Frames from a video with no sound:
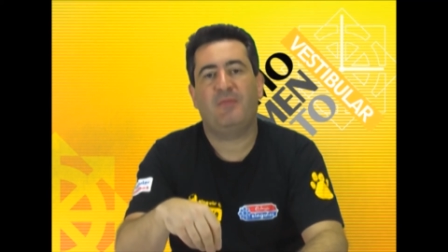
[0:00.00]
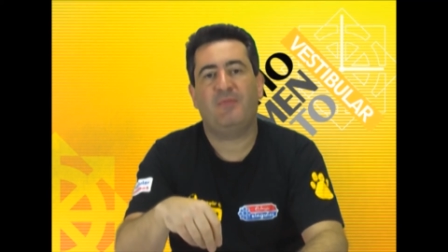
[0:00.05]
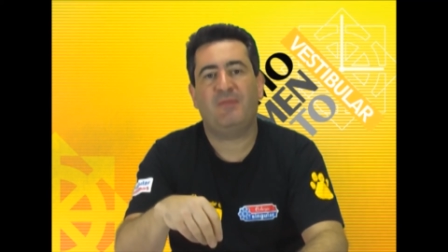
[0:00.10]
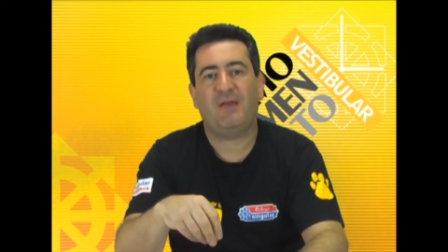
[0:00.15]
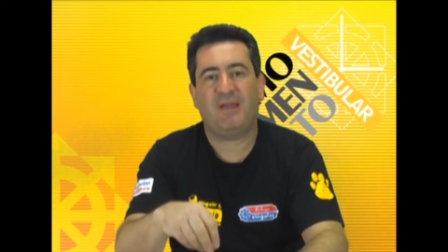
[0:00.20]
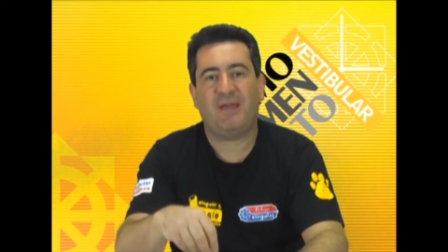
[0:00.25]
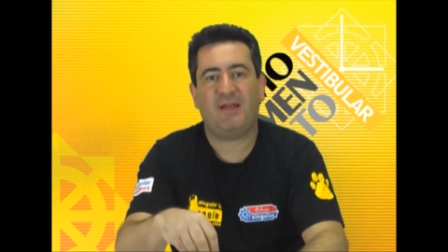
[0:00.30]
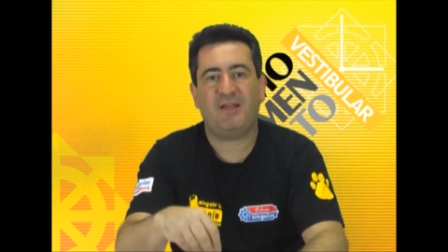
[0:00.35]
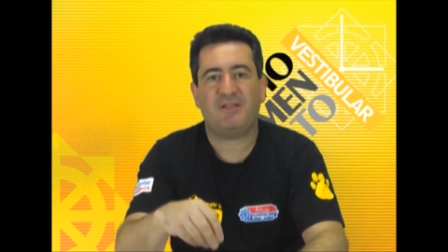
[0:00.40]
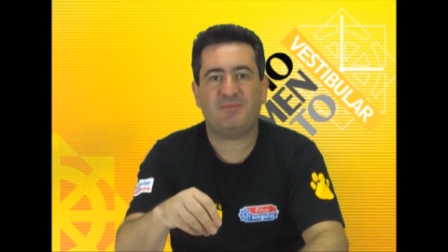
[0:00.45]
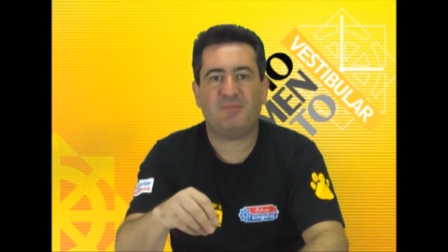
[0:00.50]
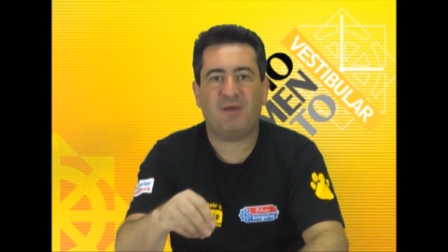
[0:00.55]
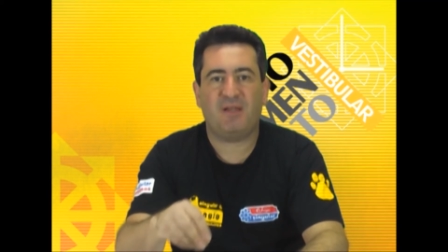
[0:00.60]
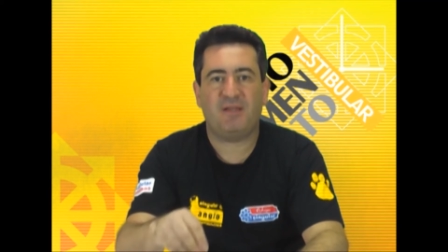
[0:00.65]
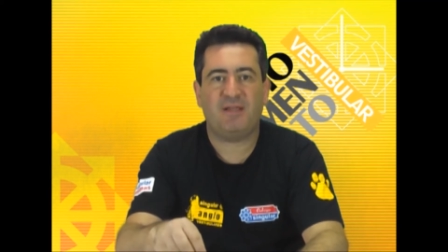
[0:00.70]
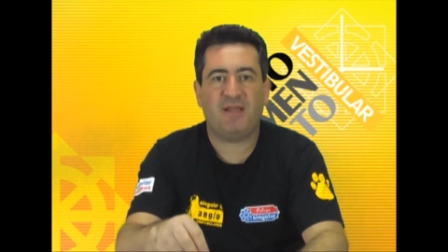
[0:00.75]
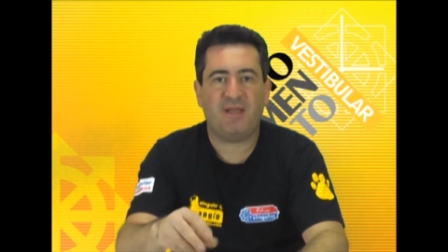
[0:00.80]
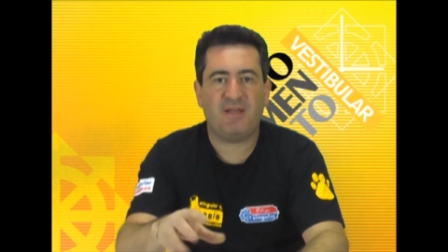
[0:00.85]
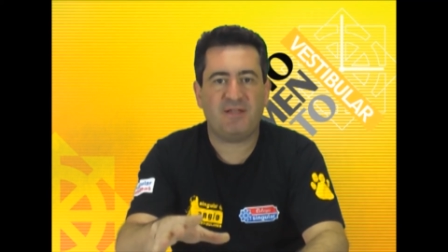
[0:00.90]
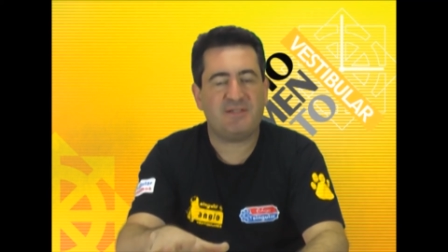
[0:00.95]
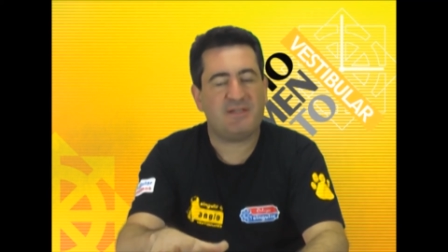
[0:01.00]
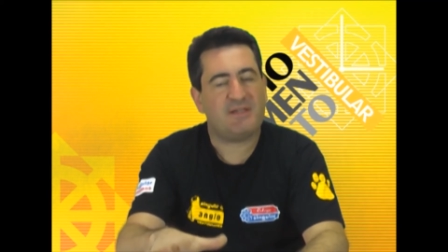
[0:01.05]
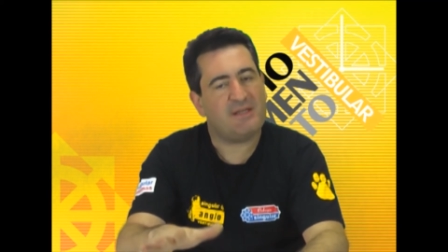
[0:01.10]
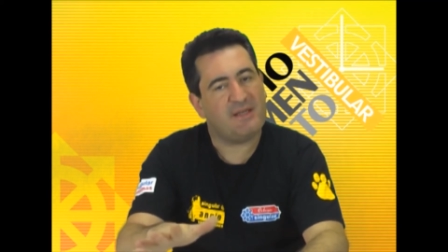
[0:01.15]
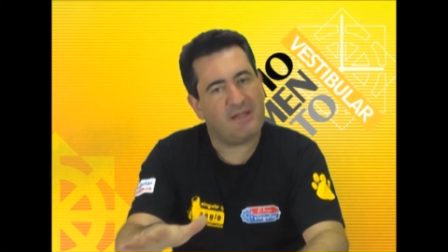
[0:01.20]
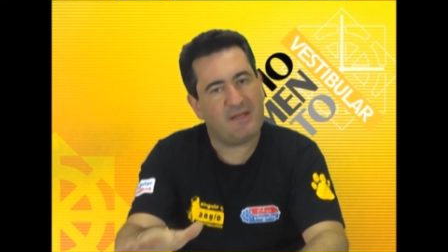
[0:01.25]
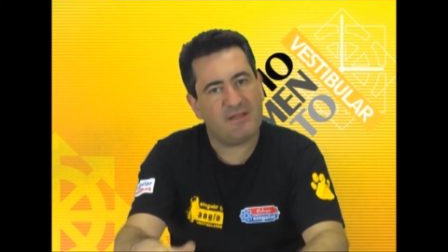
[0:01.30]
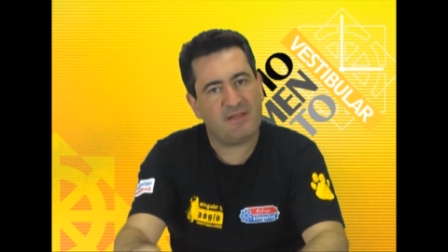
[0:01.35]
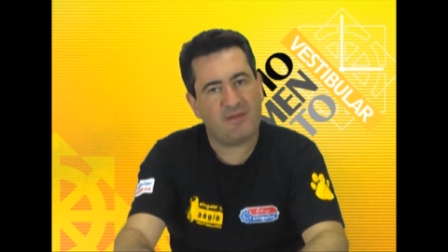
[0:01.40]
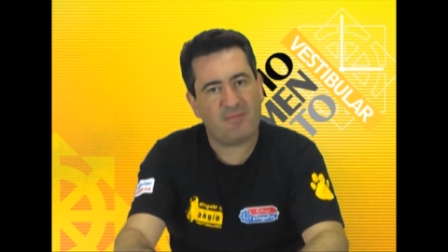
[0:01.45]
naquelas matérias em
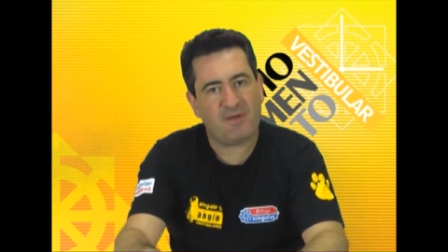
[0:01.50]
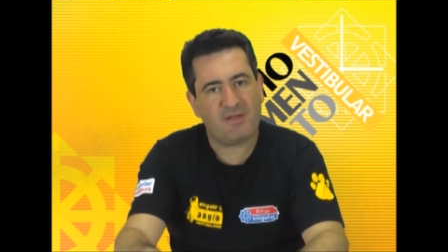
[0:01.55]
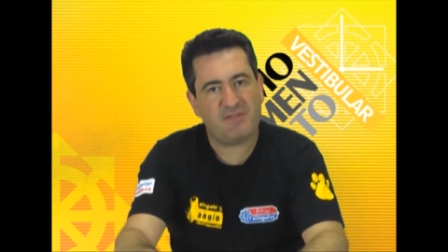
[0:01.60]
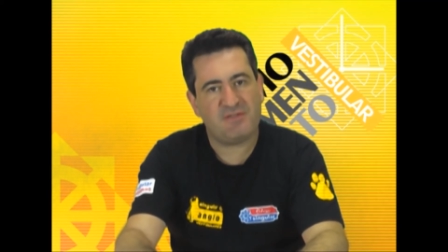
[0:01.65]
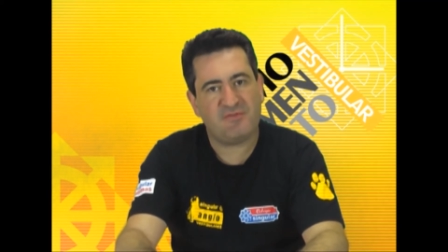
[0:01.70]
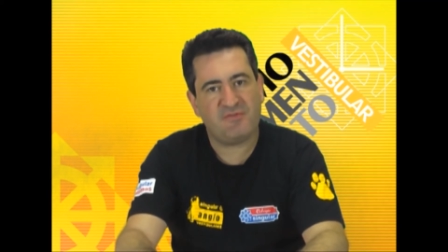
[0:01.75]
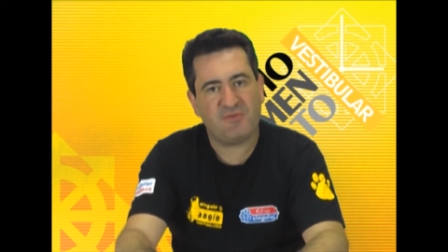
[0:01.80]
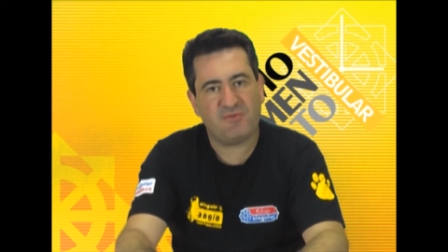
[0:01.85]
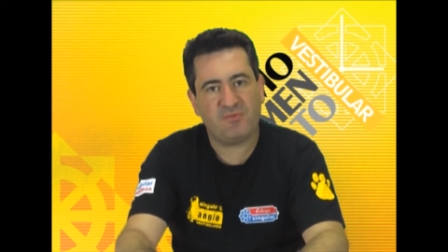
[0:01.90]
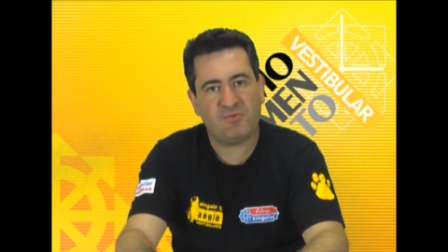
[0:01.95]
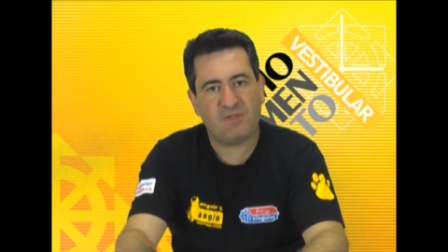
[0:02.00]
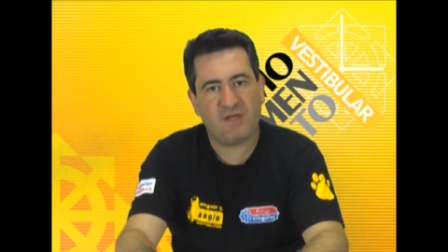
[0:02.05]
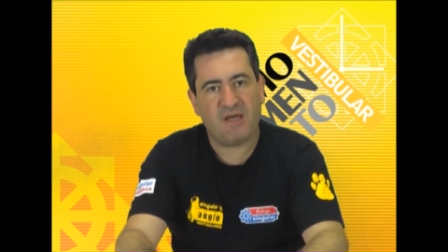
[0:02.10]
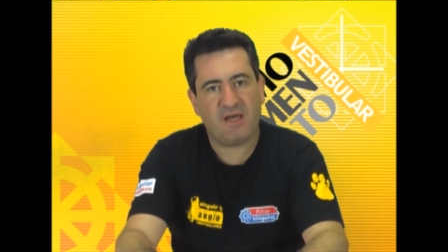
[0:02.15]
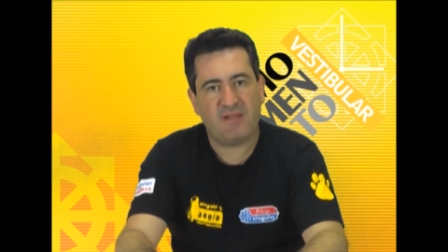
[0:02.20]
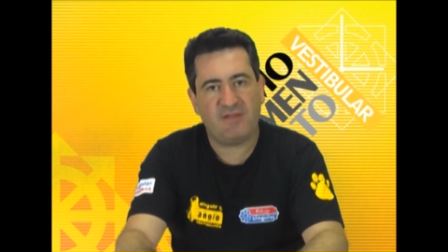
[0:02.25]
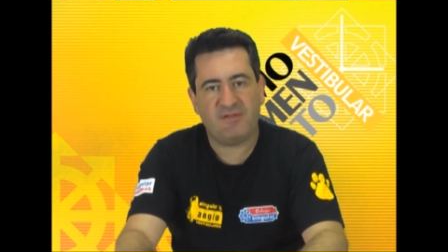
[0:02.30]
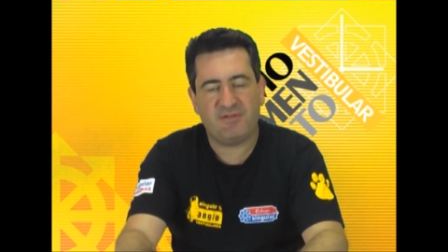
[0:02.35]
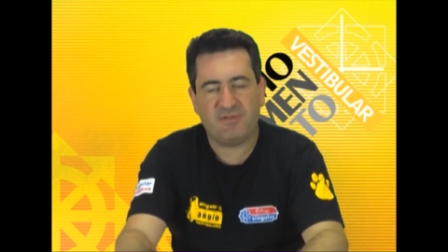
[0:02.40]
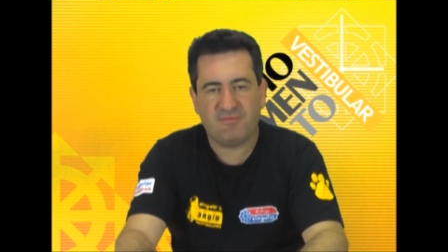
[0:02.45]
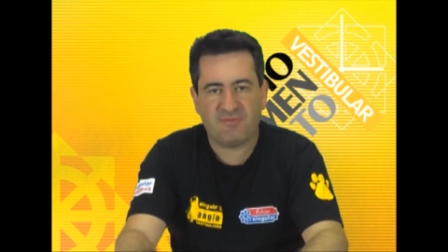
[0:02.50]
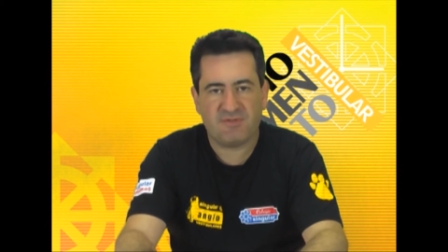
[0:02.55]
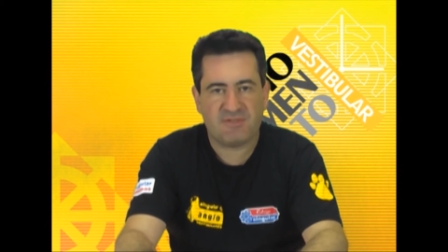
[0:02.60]
que ele tem mais dificuldade.